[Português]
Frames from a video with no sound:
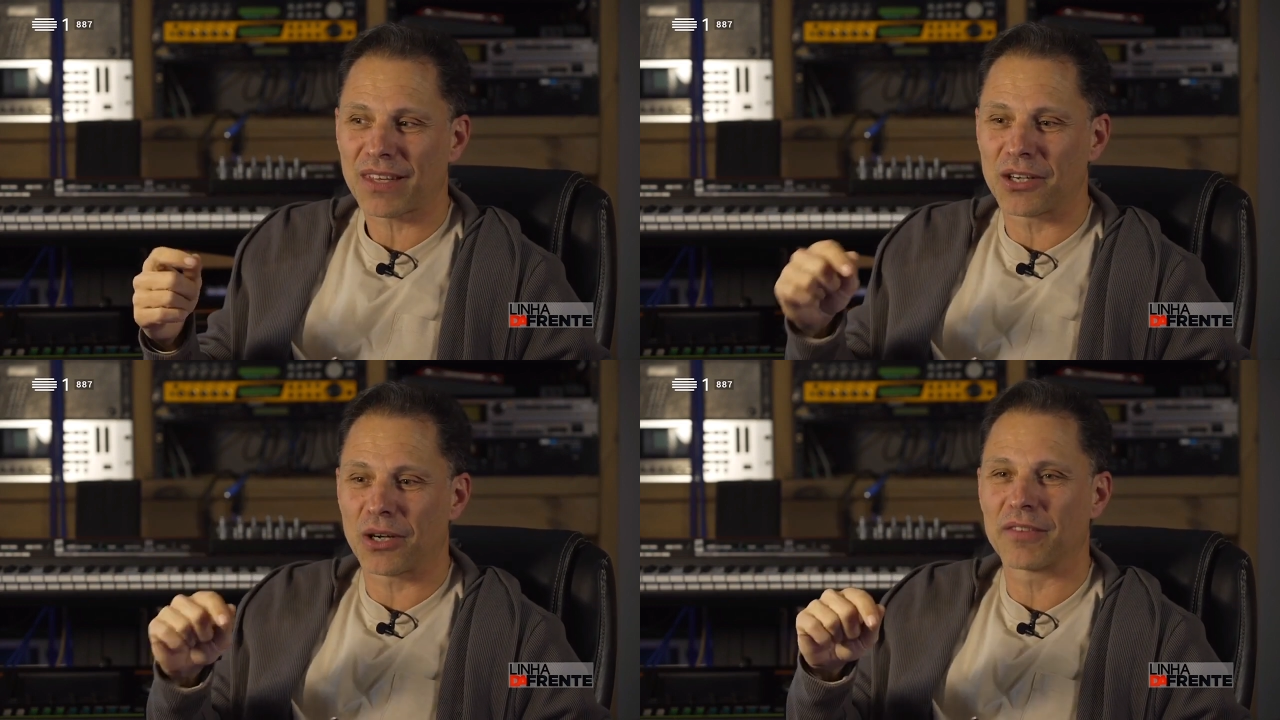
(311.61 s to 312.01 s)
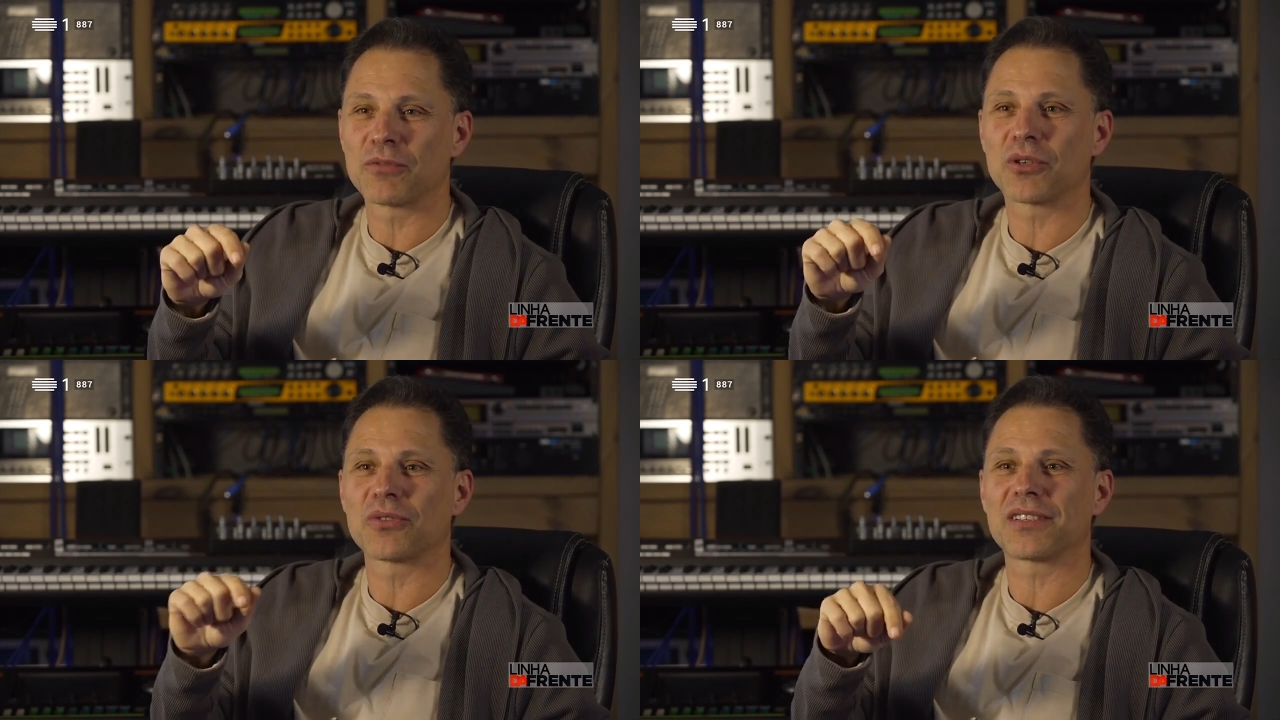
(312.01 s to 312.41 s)
e agora
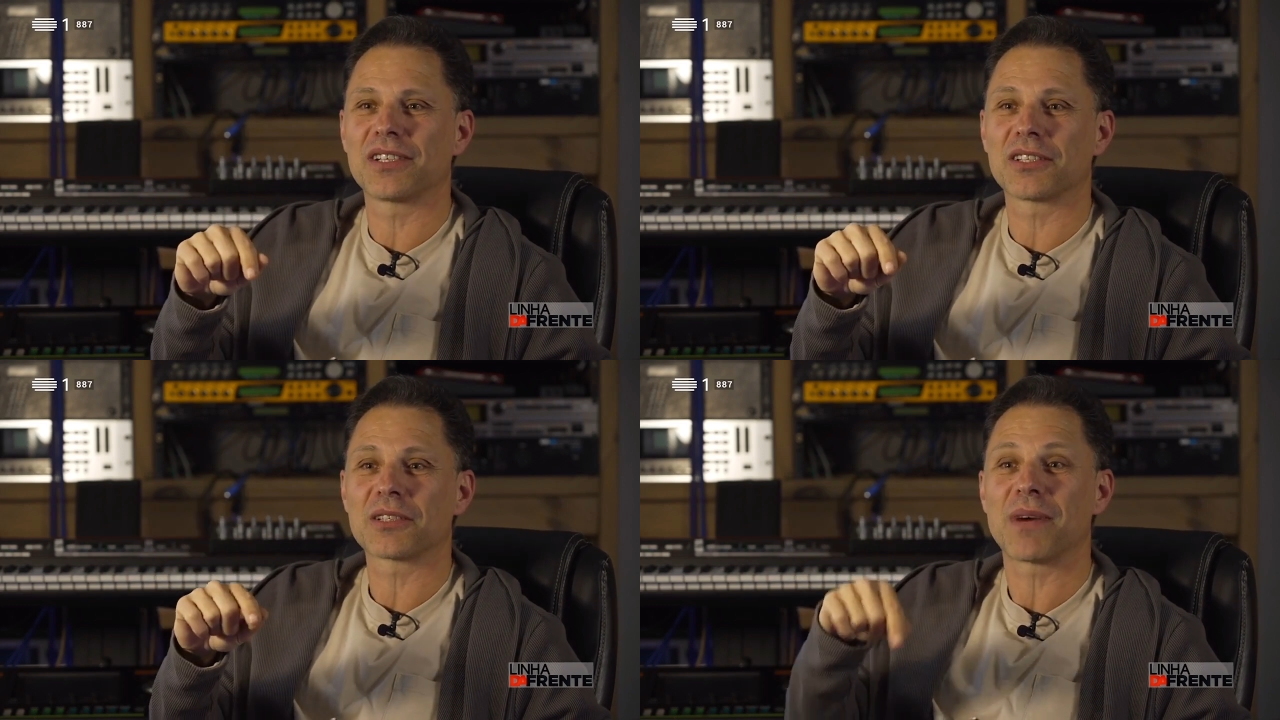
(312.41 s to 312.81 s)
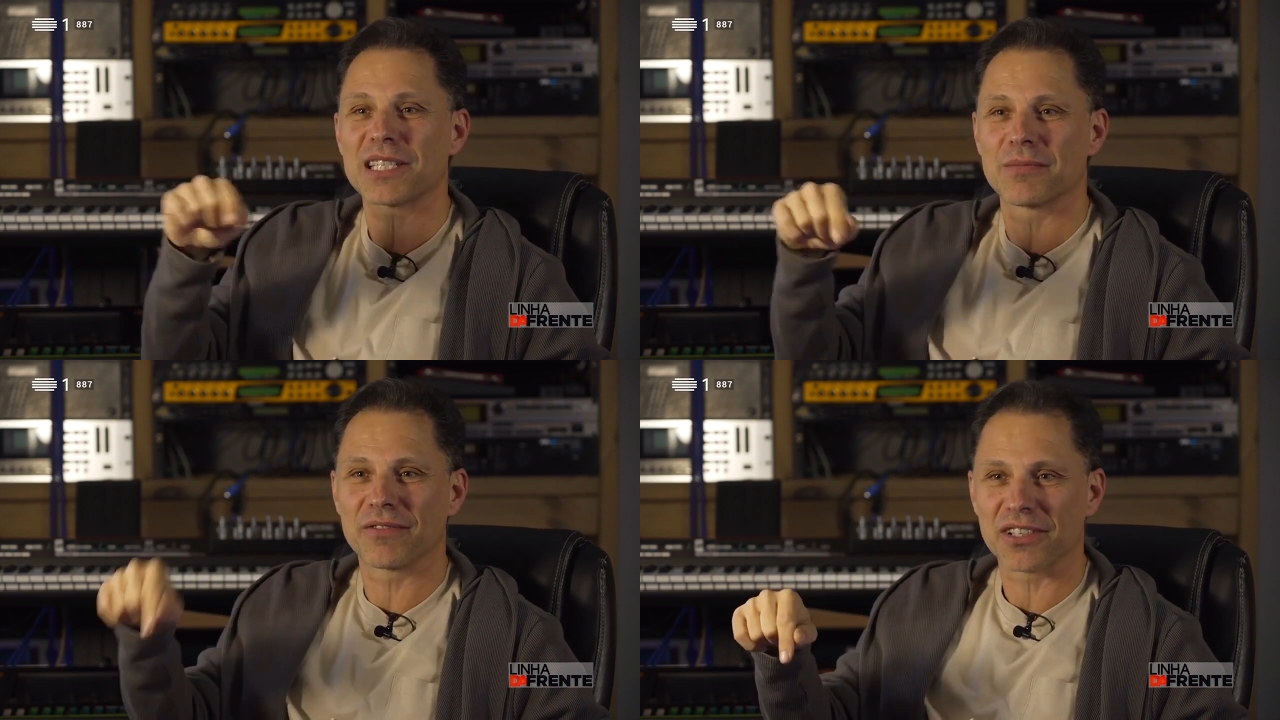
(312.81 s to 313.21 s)
vemos que os artistas,
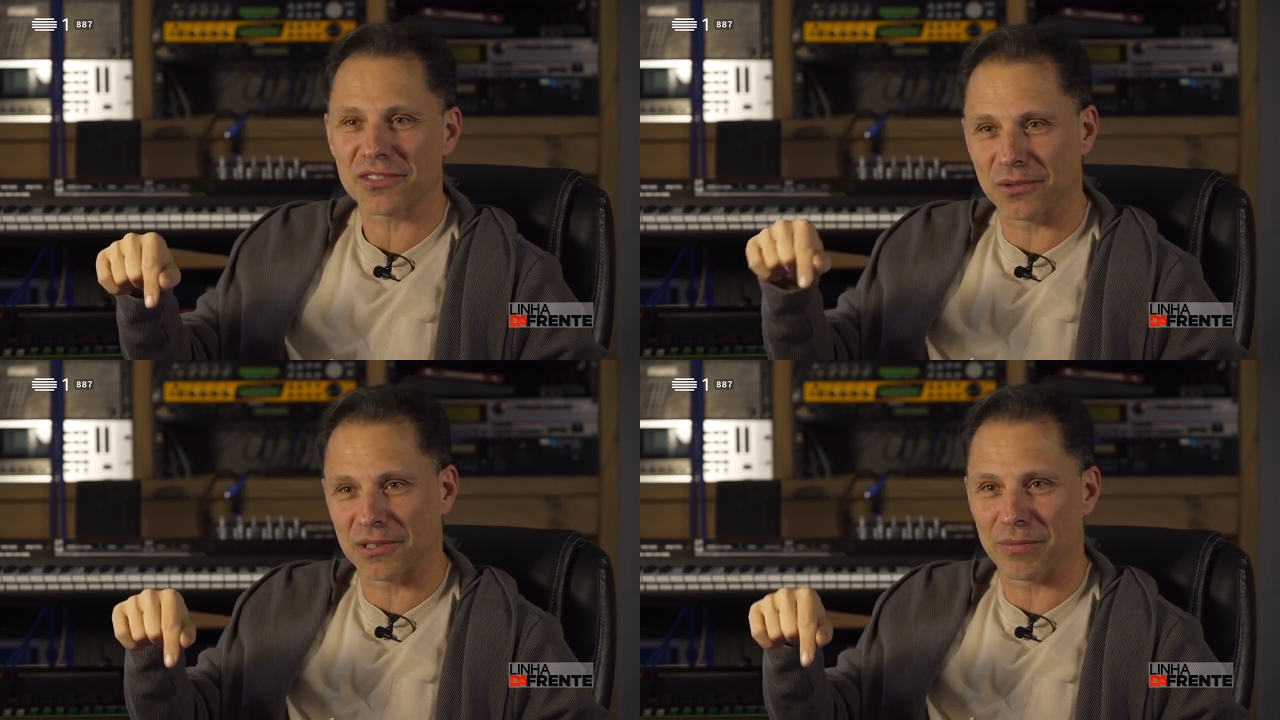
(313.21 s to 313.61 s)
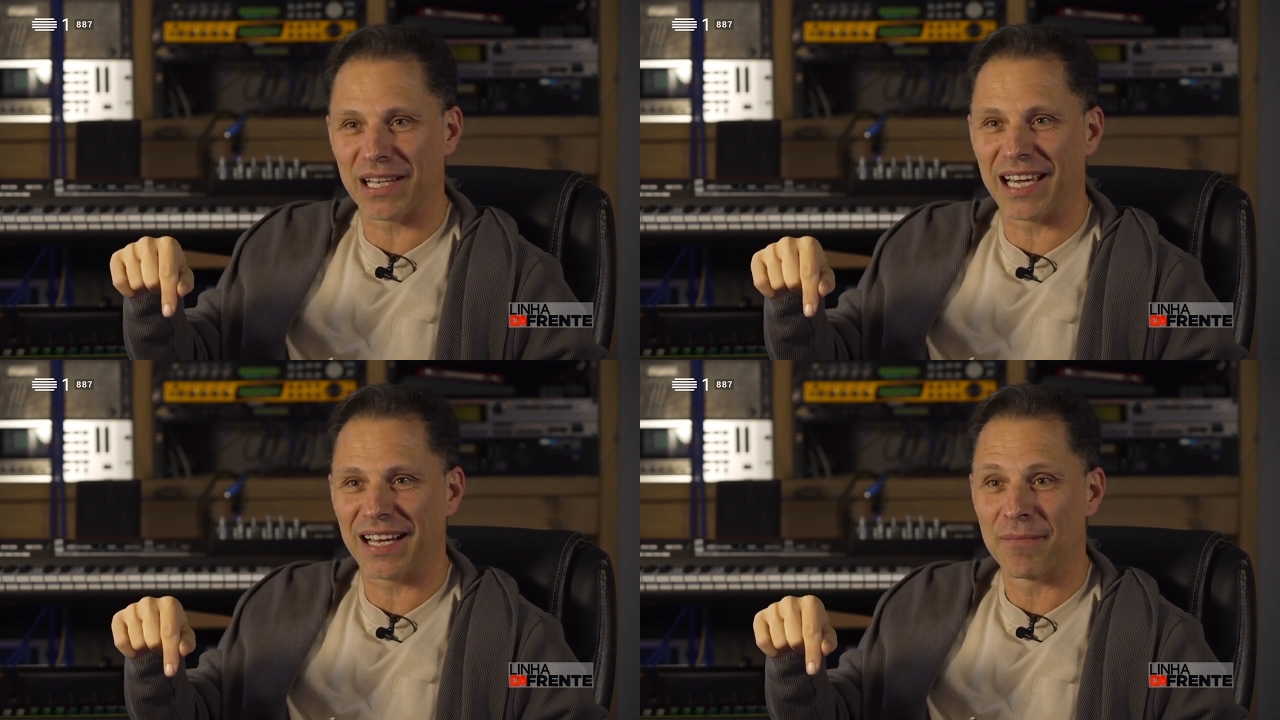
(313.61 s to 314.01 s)
mais uma vez, estão a
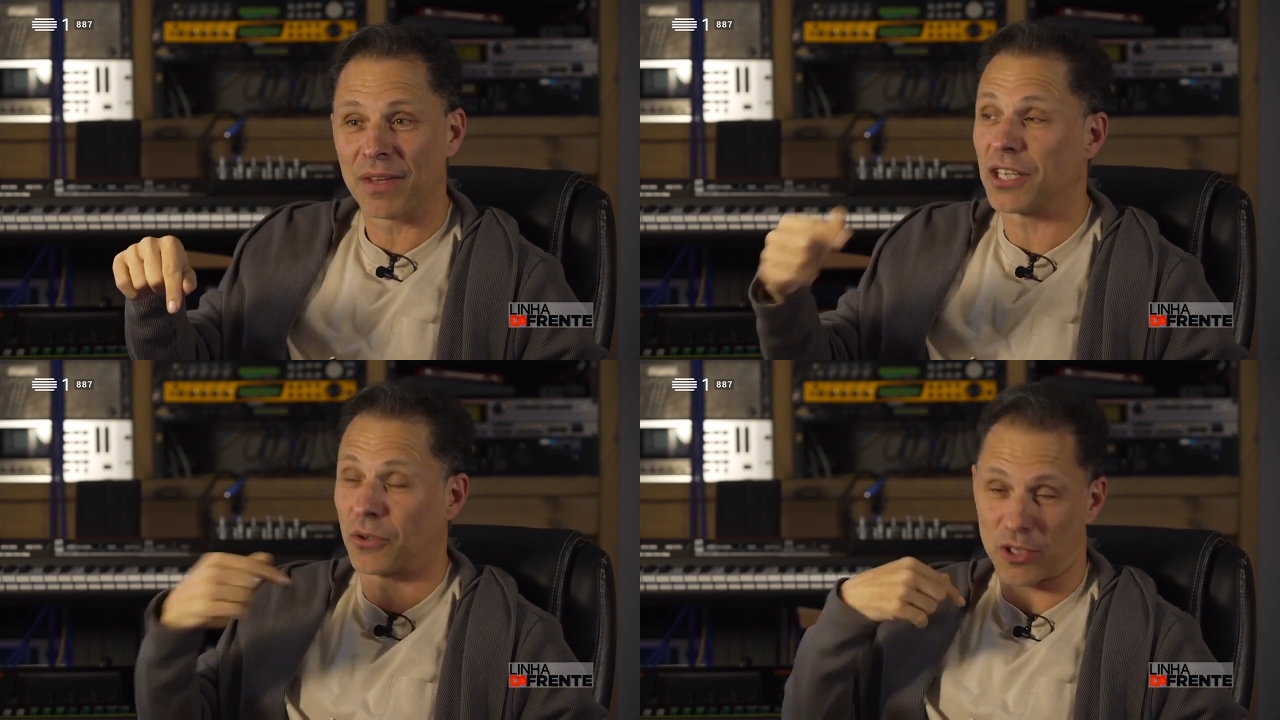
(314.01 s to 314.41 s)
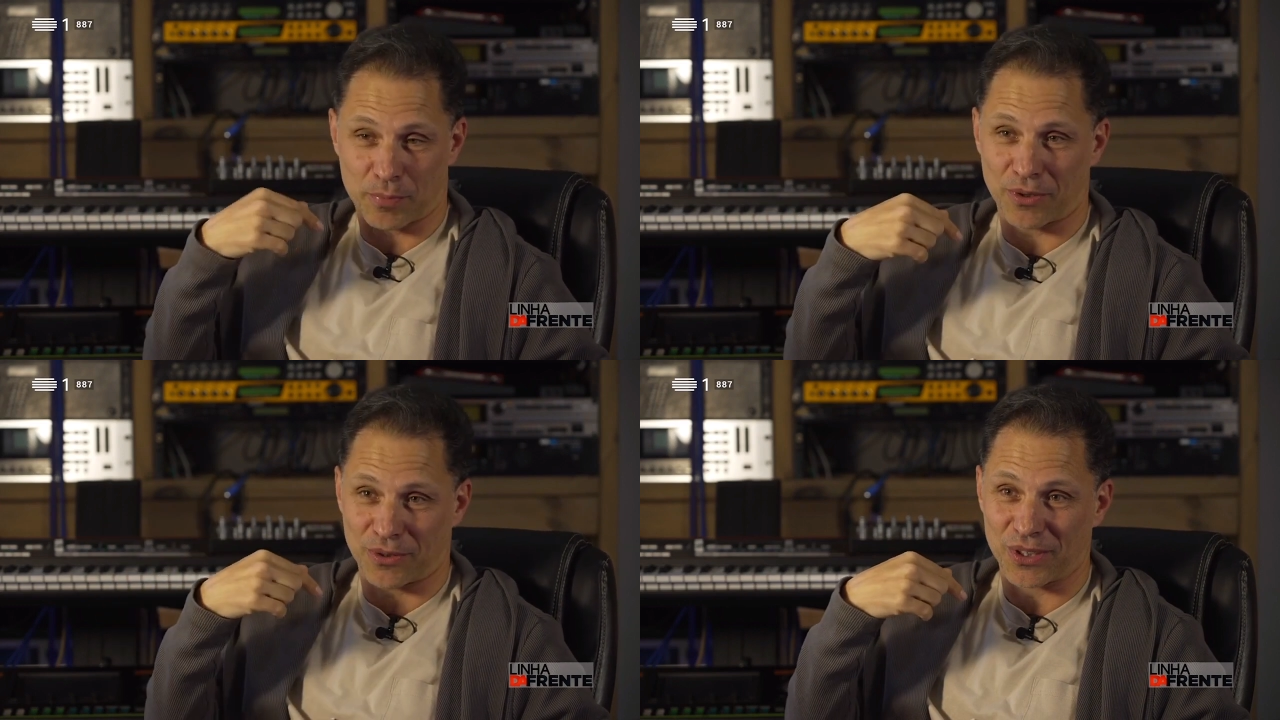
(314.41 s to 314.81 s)
trabalhar, e nós,
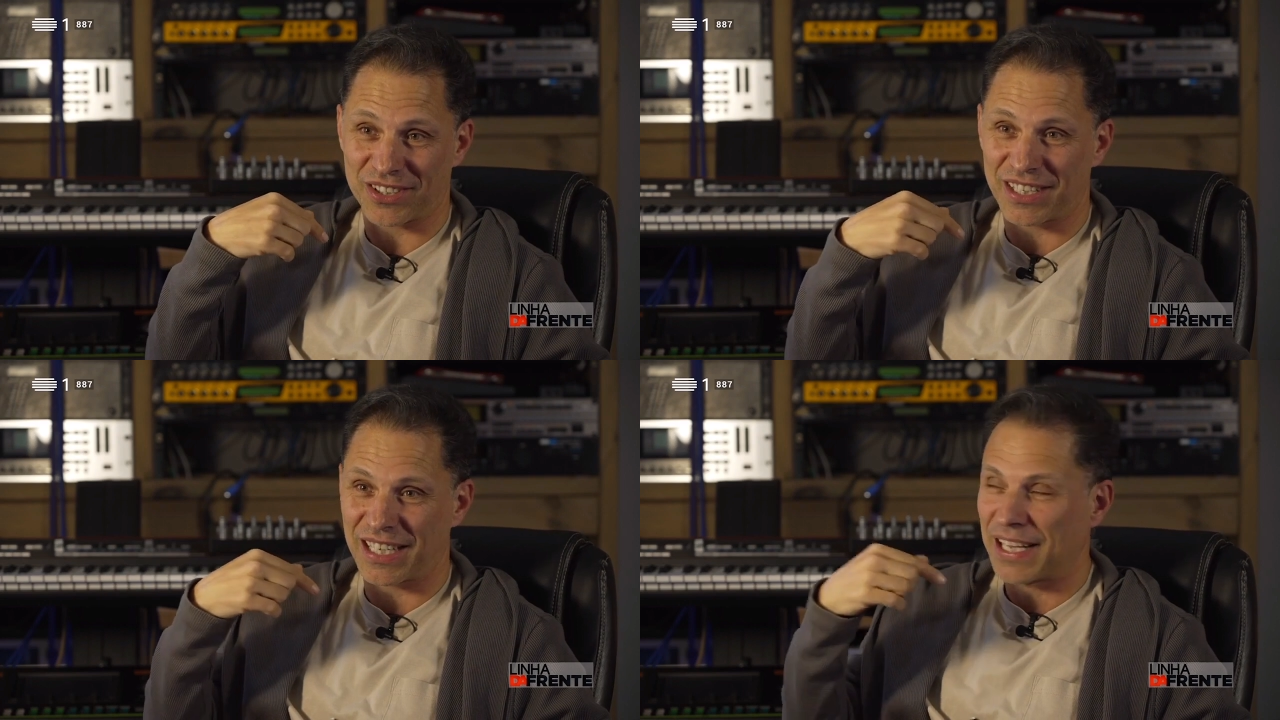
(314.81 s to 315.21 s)
produtores,